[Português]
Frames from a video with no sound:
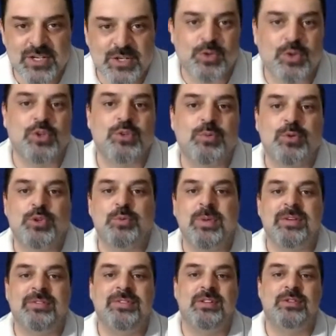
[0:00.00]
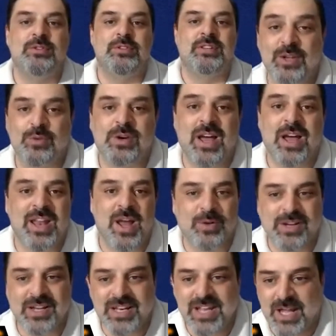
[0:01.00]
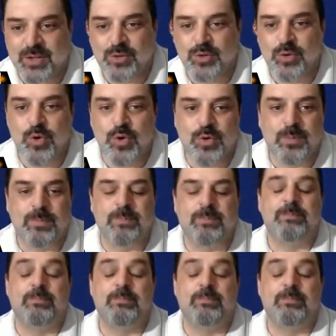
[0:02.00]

Sejam todos muito bem-vindos aqui no canal Criador